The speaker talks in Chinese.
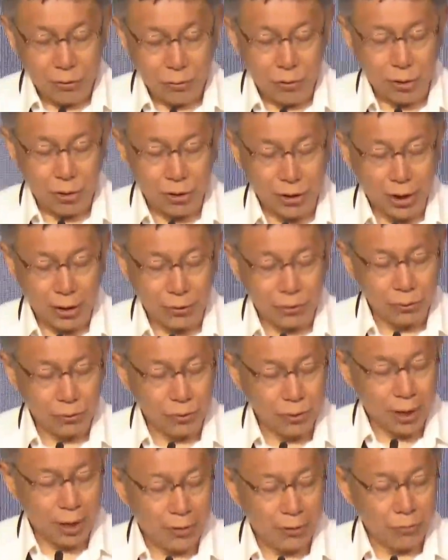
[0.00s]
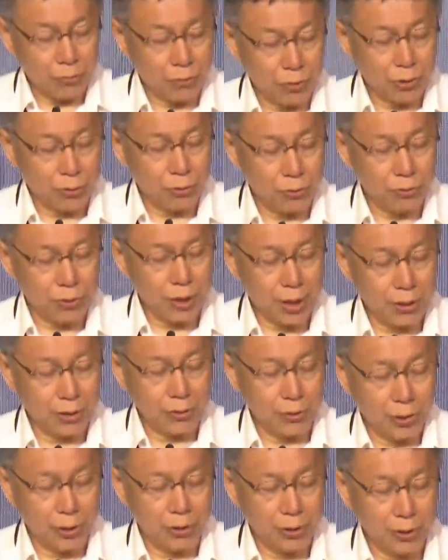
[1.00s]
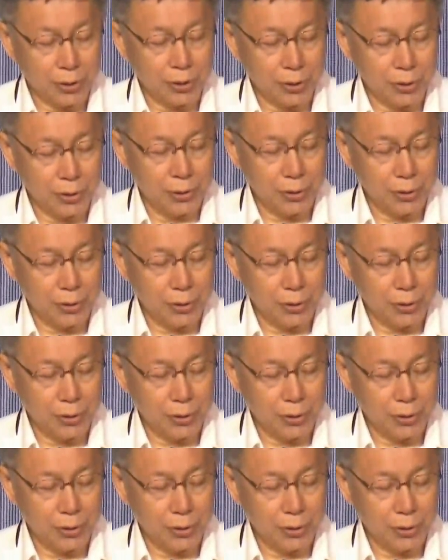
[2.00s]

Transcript: 我一向主张五个互相的原则。